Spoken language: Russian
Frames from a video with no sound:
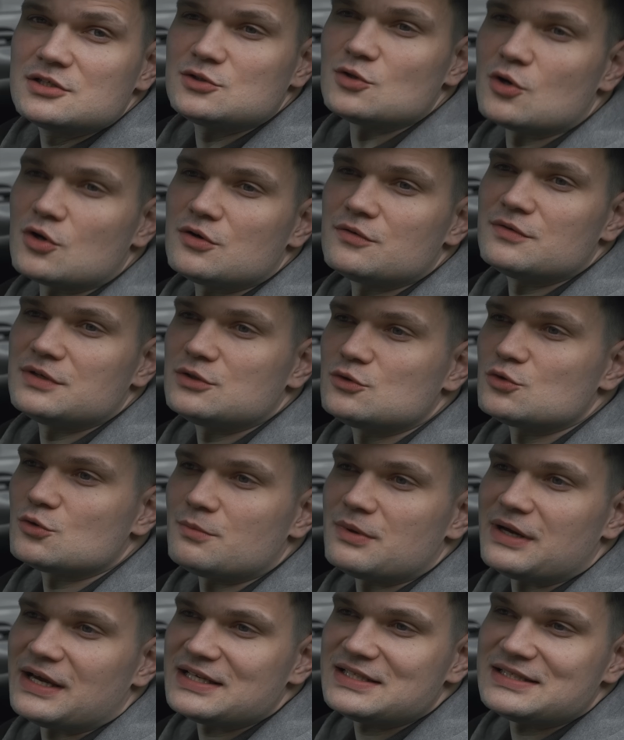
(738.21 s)
стоковые
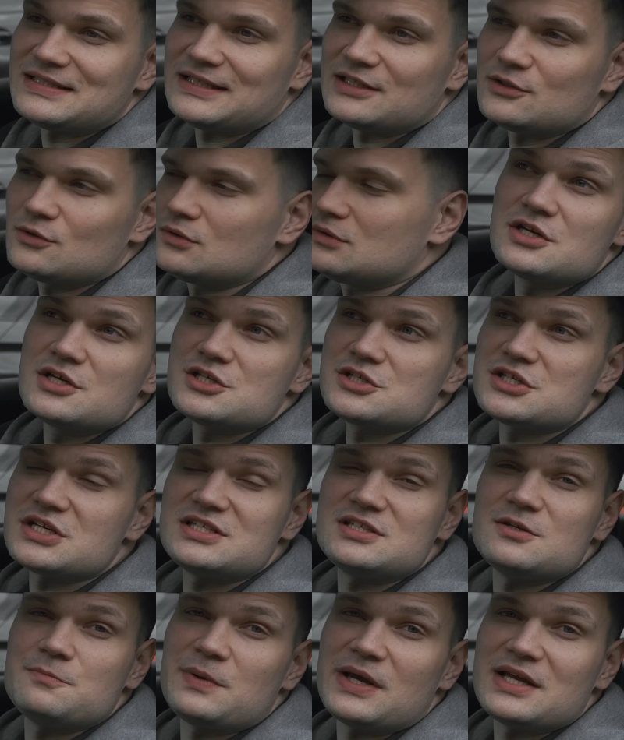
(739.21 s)
турбо-С едут
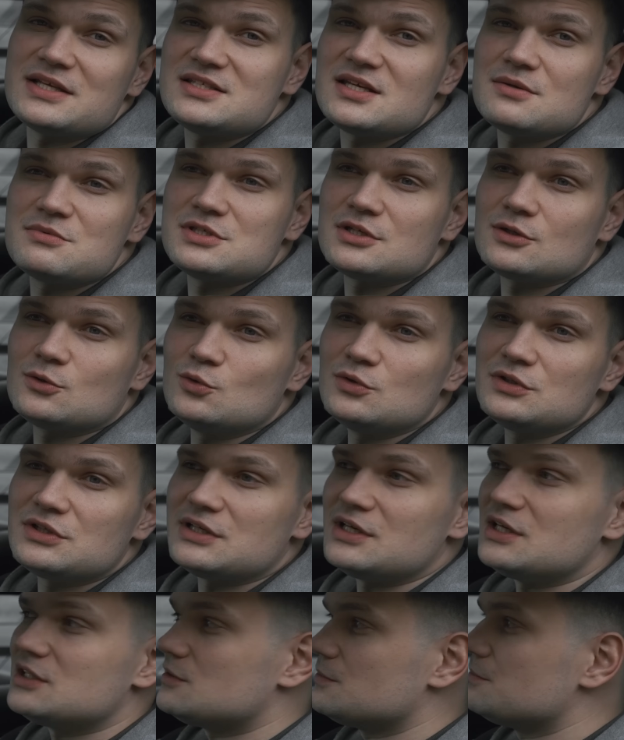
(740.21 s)
6,5-7 секунд,
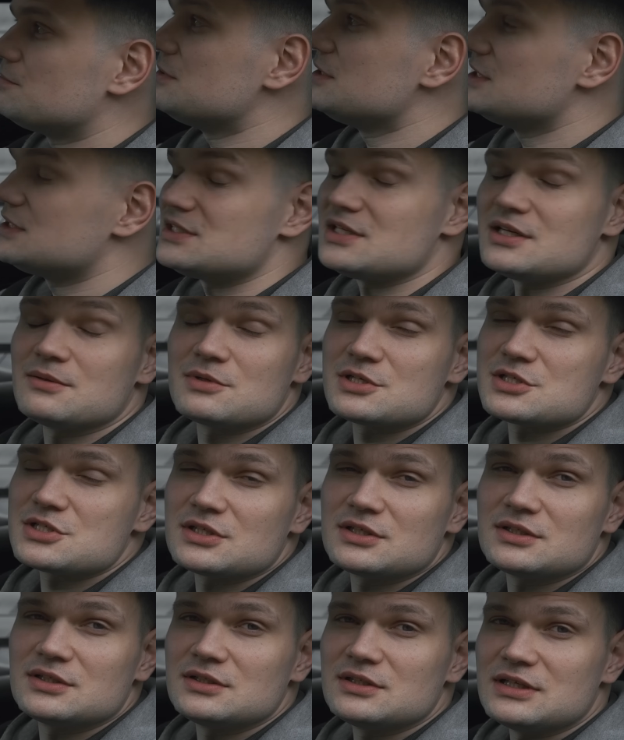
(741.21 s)
и это быстрые
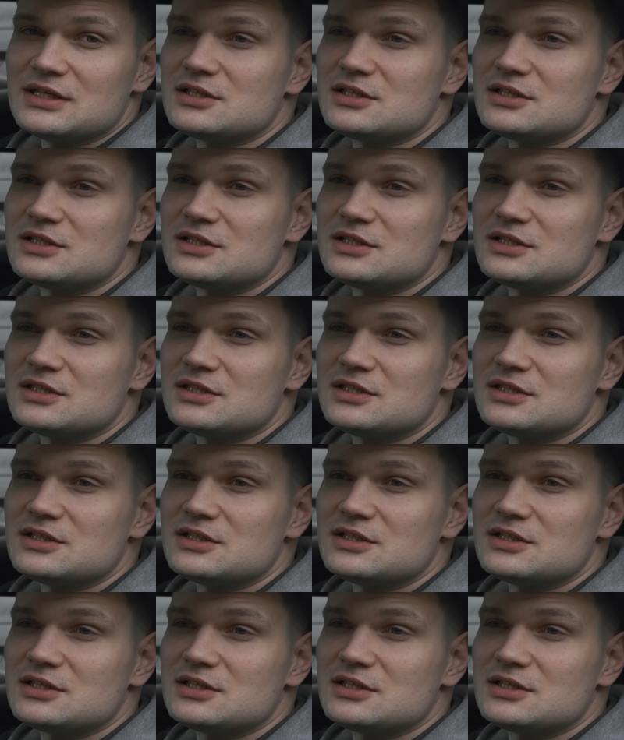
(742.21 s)
машины.